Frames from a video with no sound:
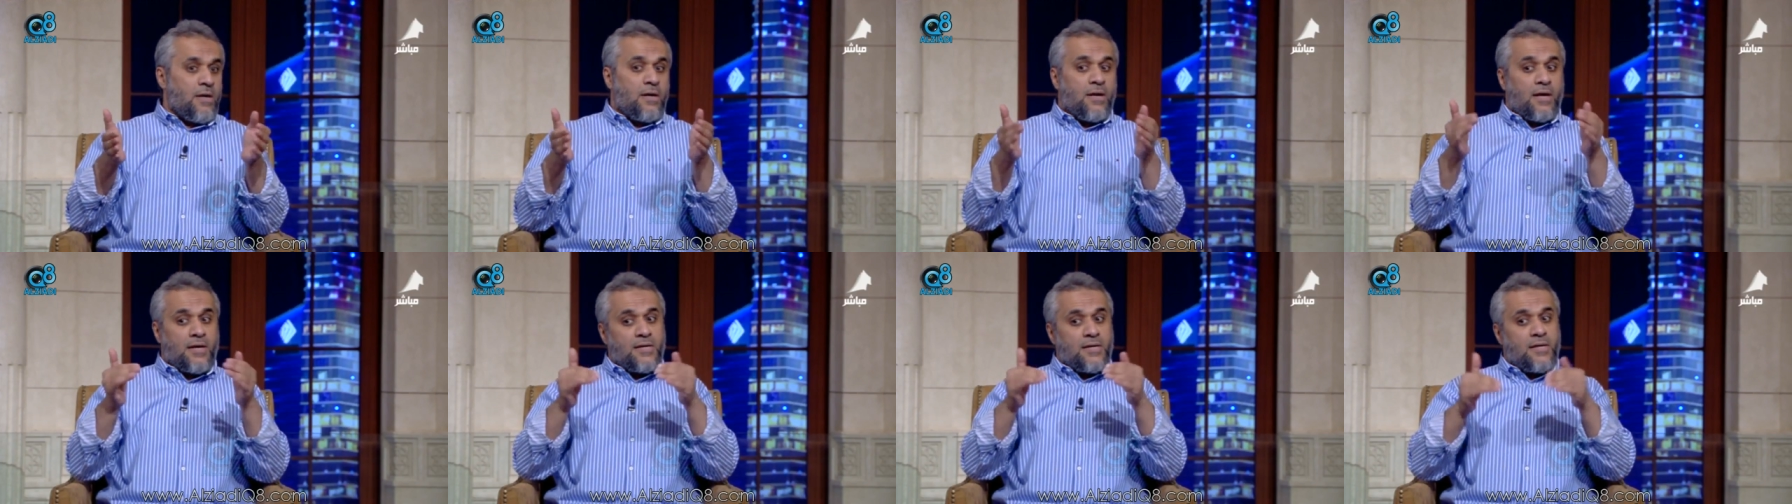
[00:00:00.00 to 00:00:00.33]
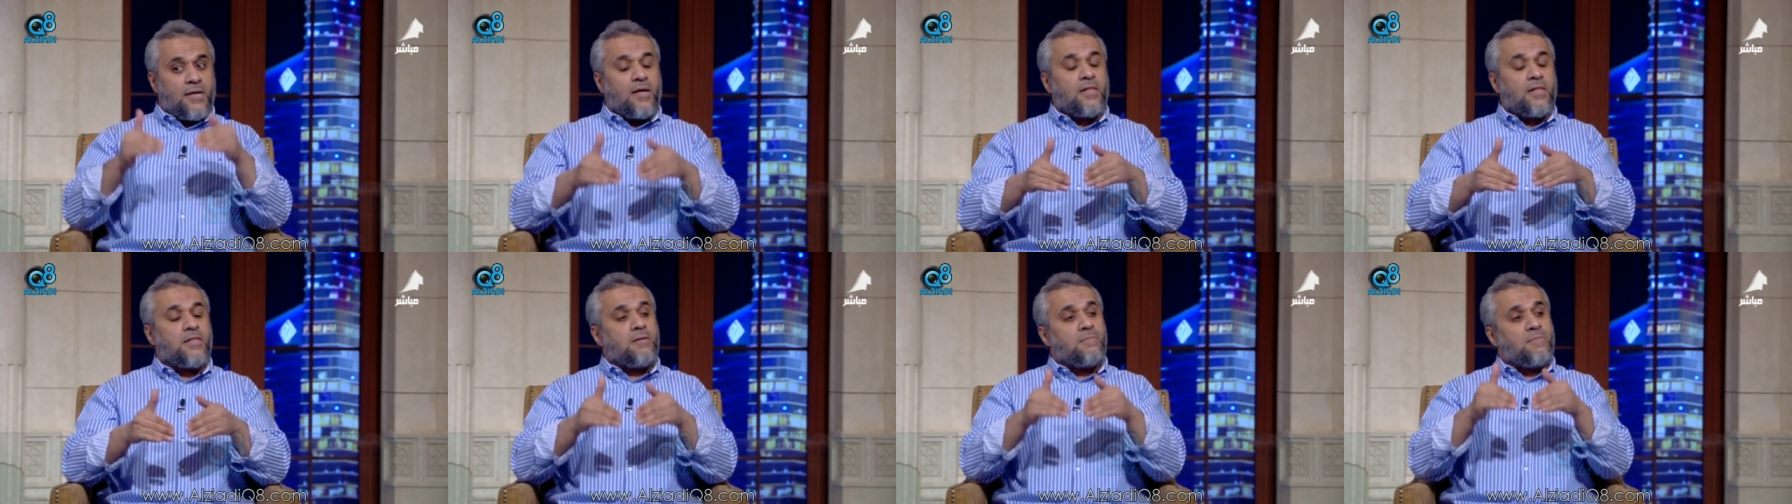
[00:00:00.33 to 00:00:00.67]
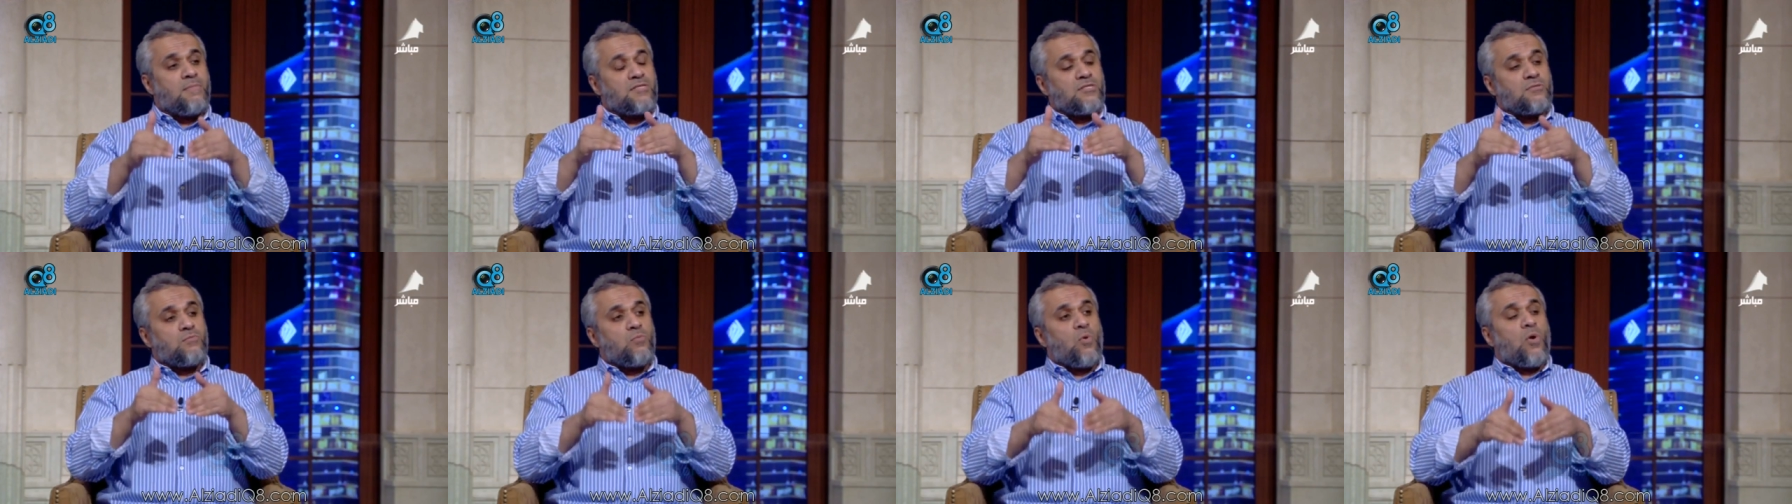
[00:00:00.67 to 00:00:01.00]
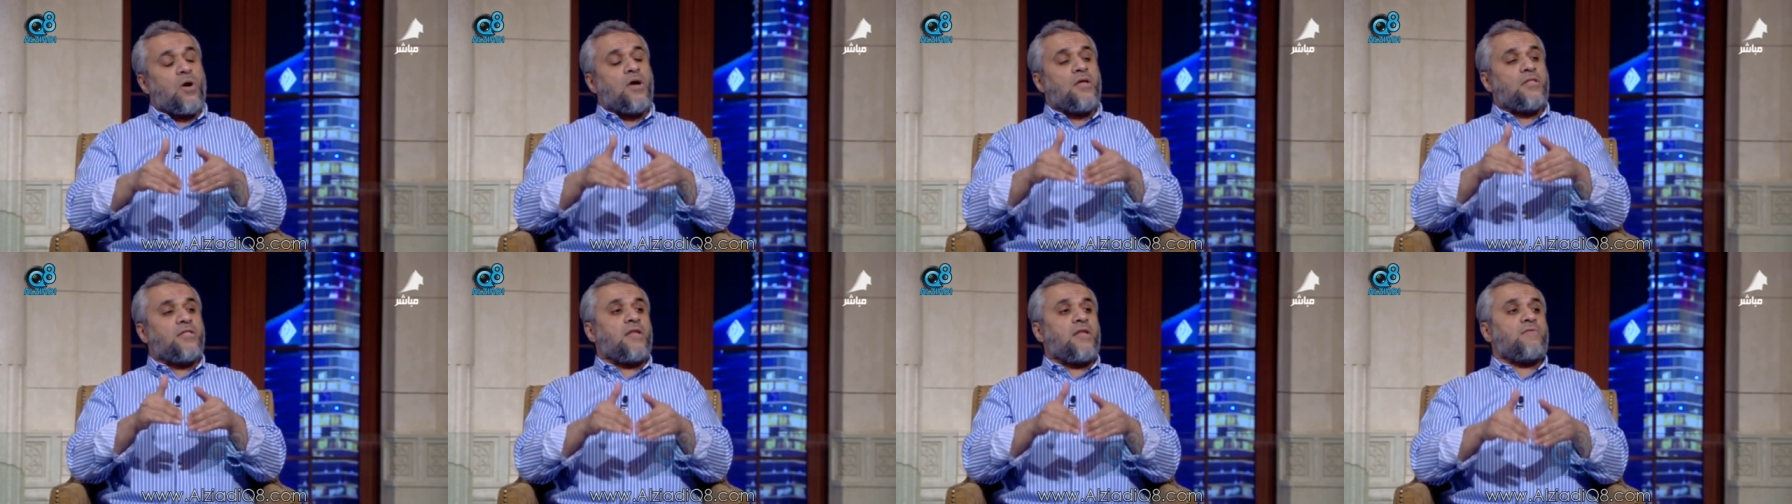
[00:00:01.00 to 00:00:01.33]
لكن هذه
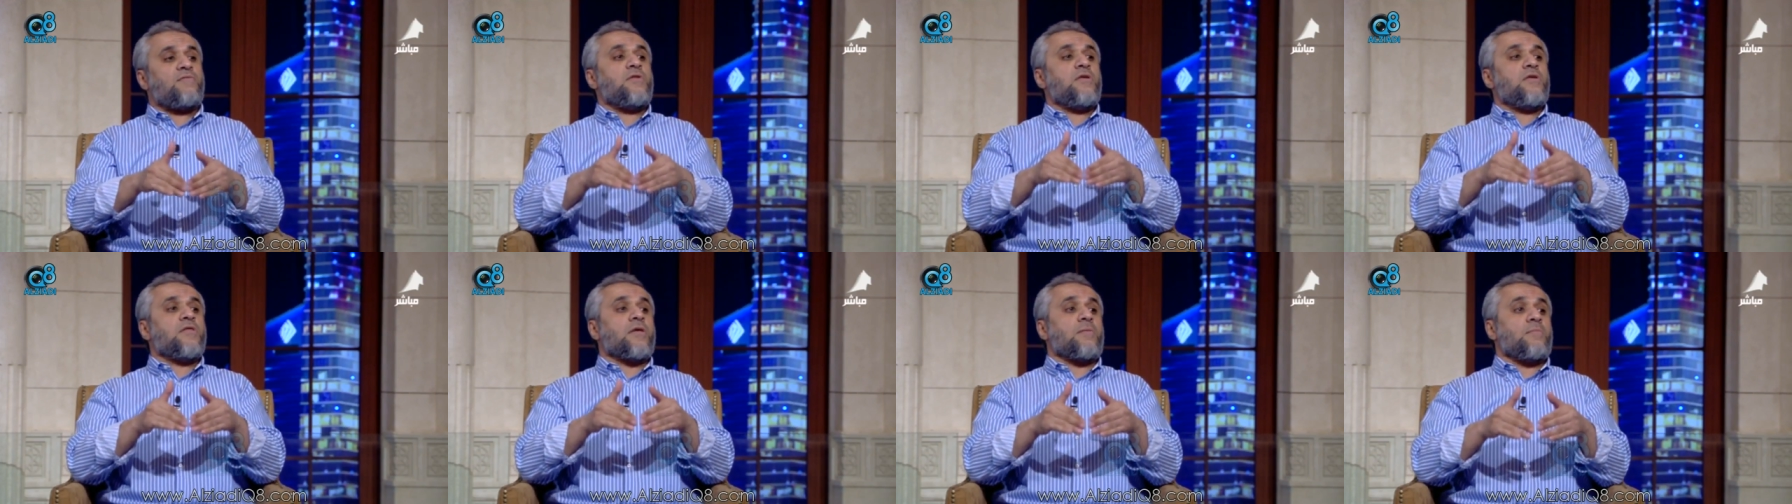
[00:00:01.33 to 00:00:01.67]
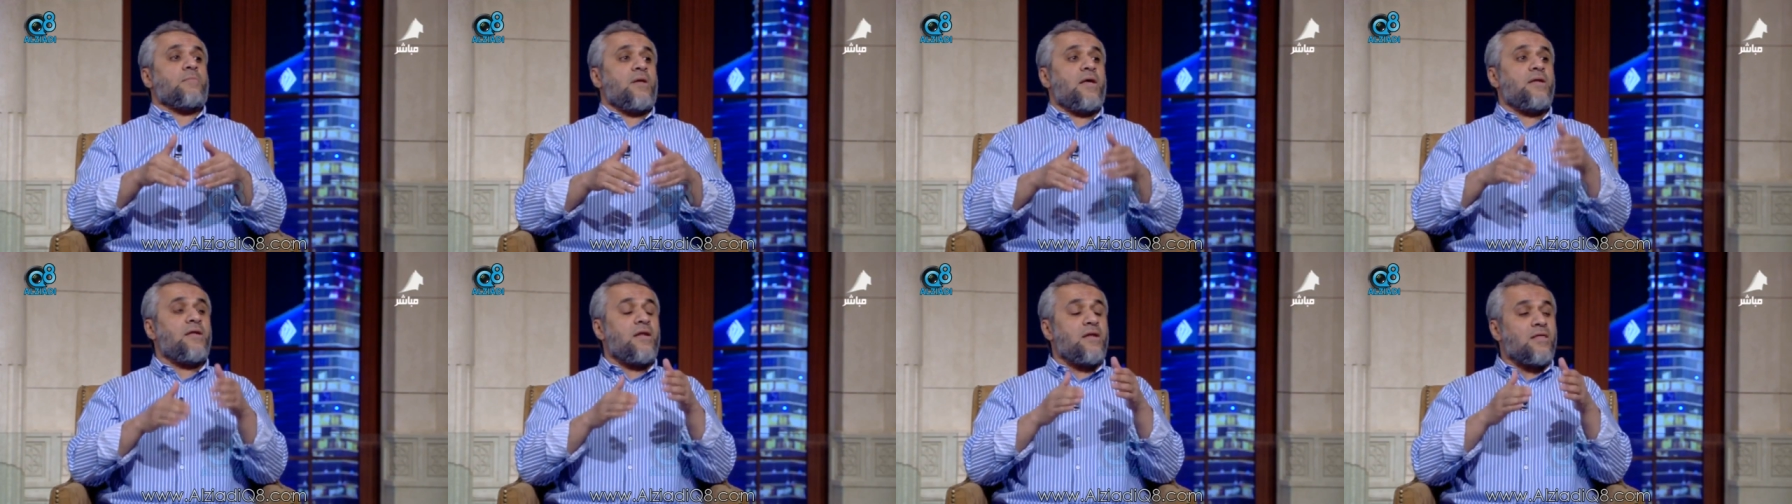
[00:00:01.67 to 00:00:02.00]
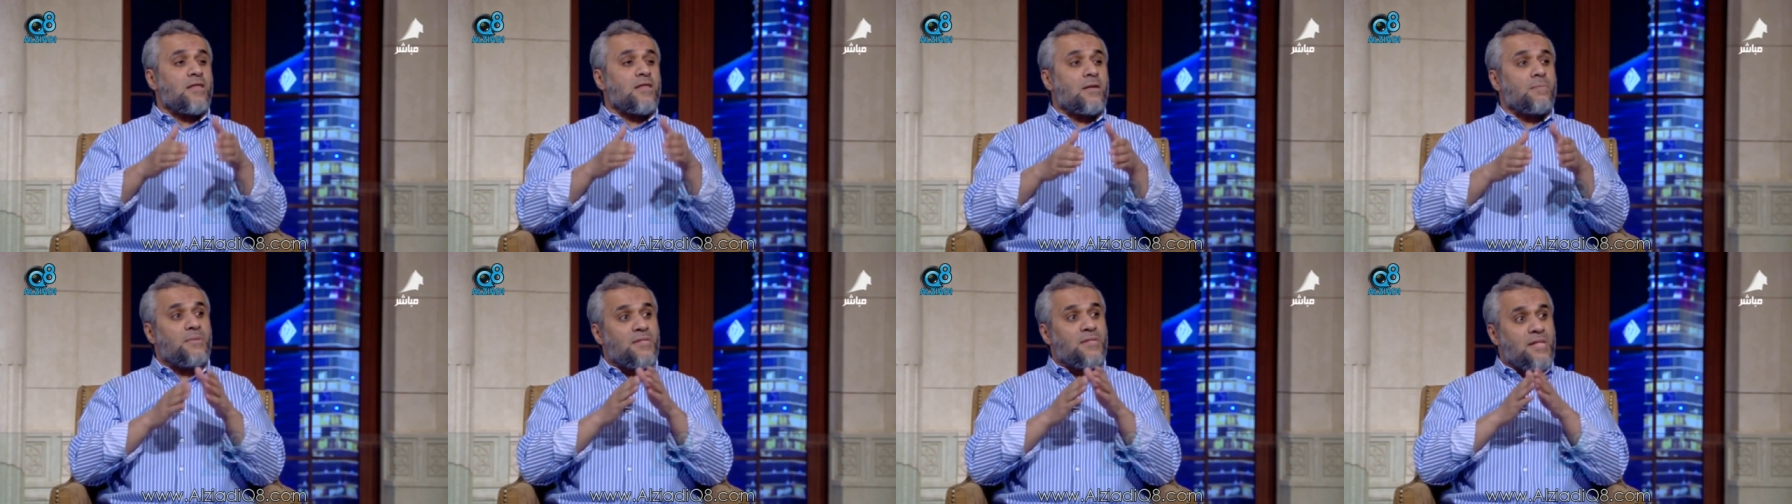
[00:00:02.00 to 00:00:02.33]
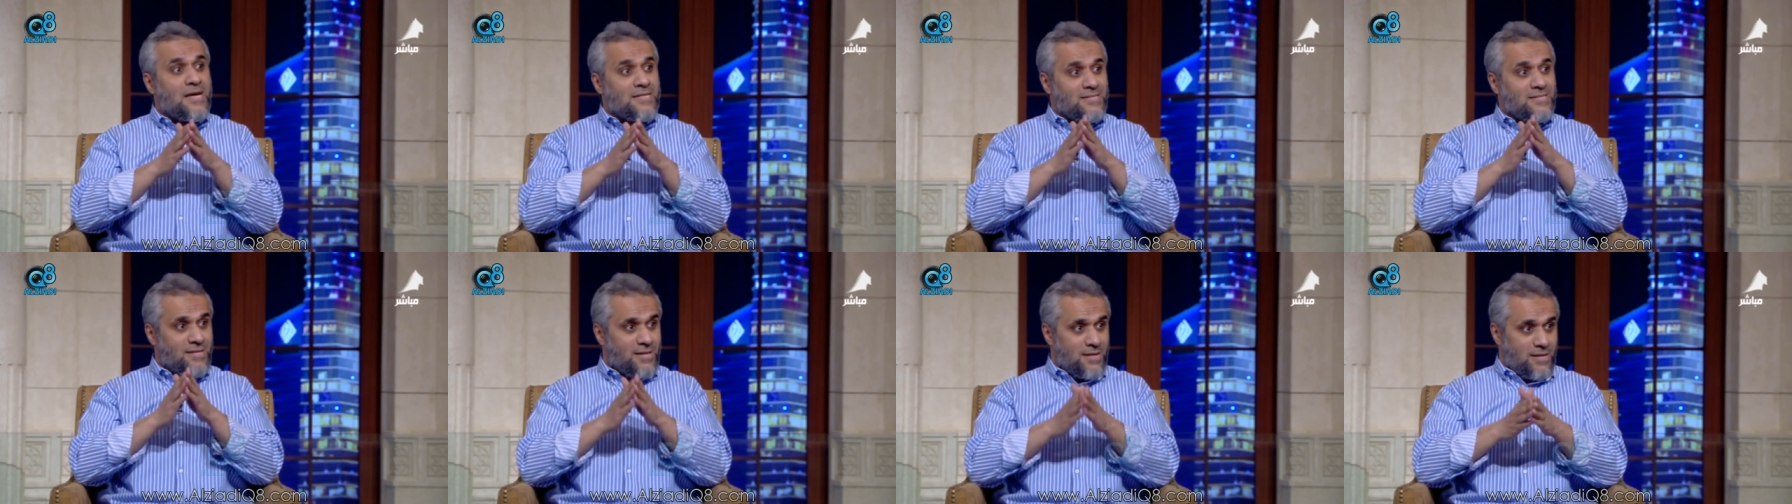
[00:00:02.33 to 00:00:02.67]
مسموحه عندنا في النظام لان النظام بدا
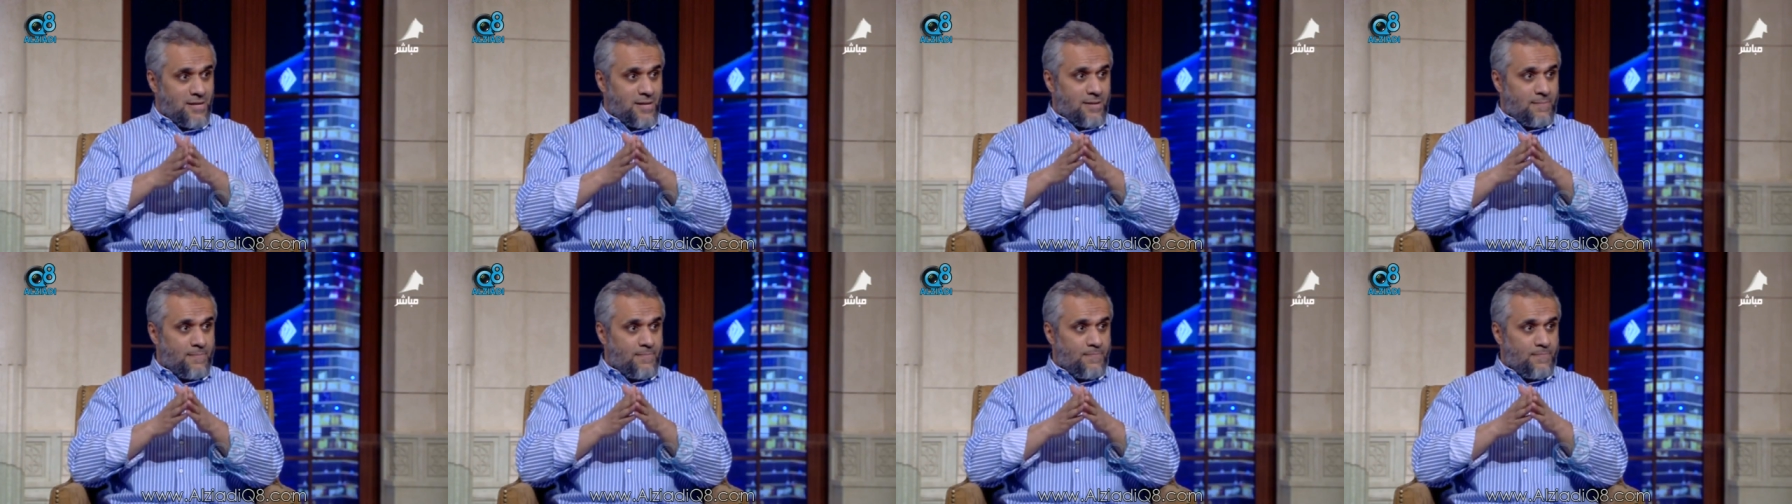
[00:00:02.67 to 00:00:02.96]
عسكري